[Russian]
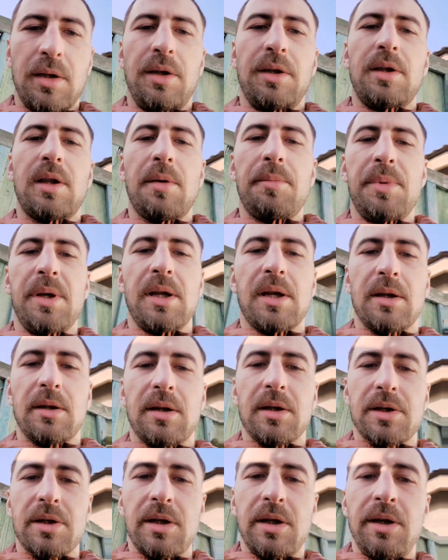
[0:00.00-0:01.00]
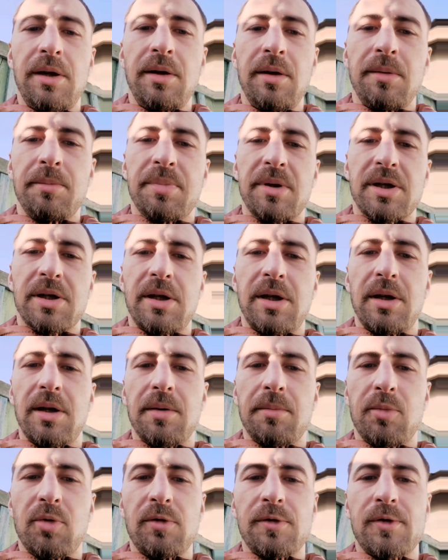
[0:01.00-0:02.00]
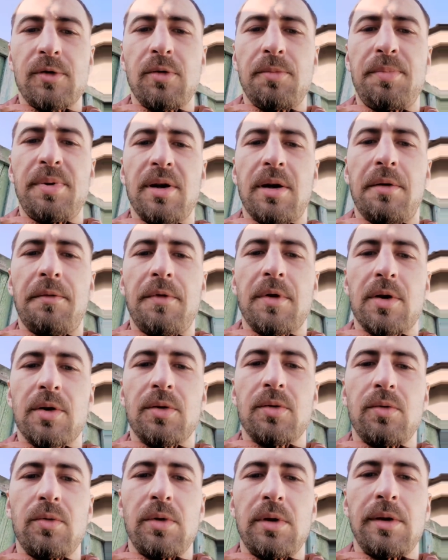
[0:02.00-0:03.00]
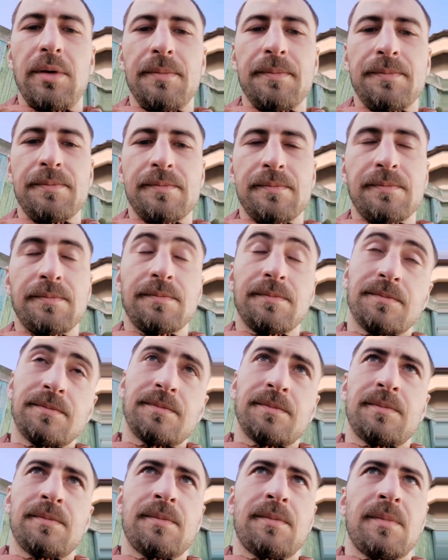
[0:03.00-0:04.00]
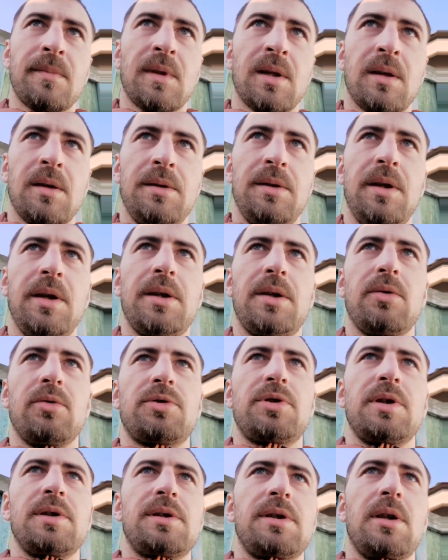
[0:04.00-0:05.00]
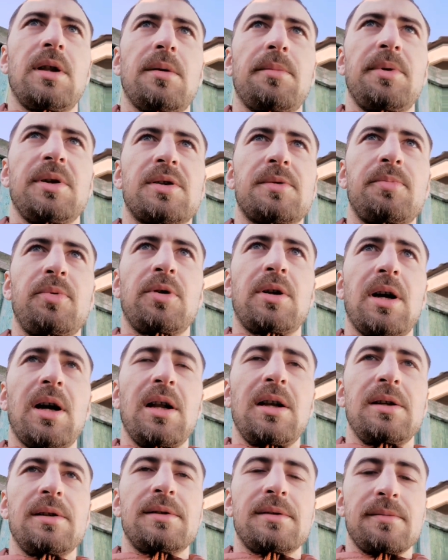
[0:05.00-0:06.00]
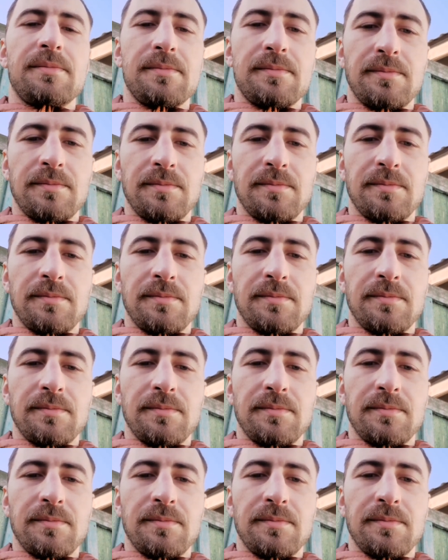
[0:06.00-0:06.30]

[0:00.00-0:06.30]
и до меня дошли, пришли домой, все перевернули. Дети очень сильно бы испугались.